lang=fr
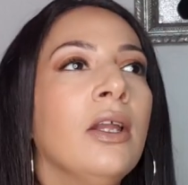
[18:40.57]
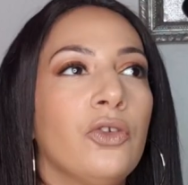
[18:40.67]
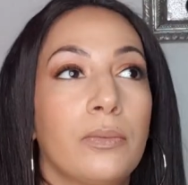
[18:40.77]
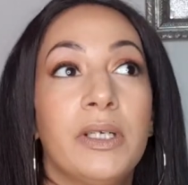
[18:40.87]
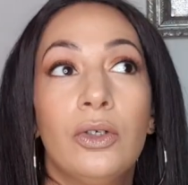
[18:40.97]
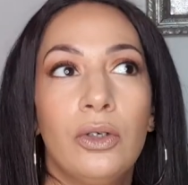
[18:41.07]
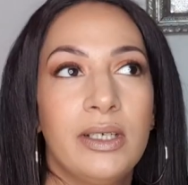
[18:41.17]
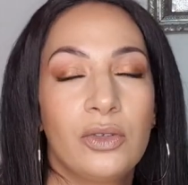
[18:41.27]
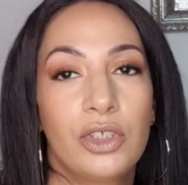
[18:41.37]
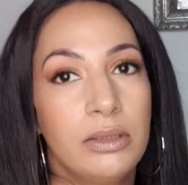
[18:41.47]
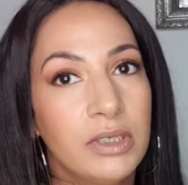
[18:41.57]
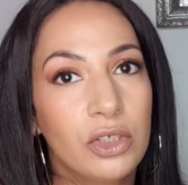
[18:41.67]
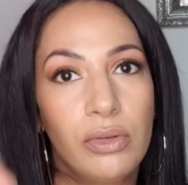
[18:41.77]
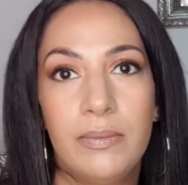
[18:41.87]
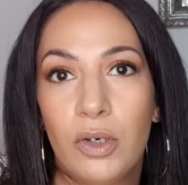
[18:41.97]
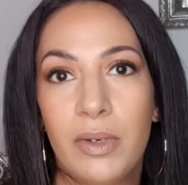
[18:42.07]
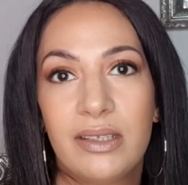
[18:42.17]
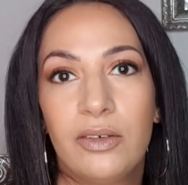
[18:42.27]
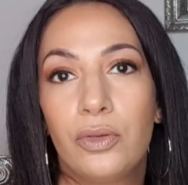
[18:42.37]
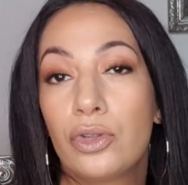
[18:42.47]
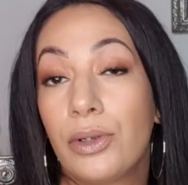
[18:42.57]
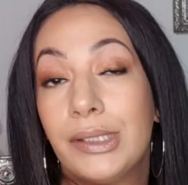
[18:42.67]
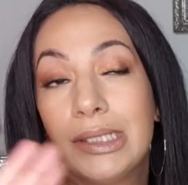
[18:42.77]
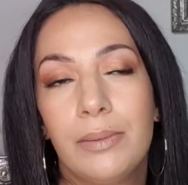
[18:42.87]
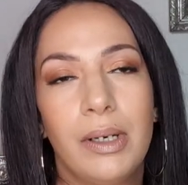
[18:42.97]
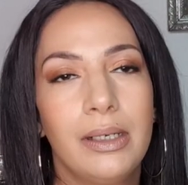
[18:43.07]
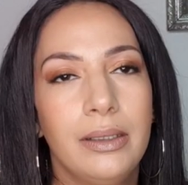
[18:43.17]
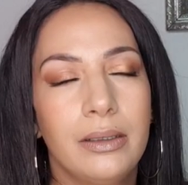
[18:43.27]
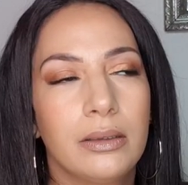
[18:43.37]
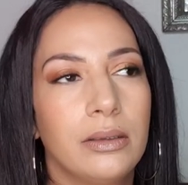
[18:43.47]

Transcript: Donc mes colorations chimiques, je vous les mets en barre d'infos, j'en ai déjà parlé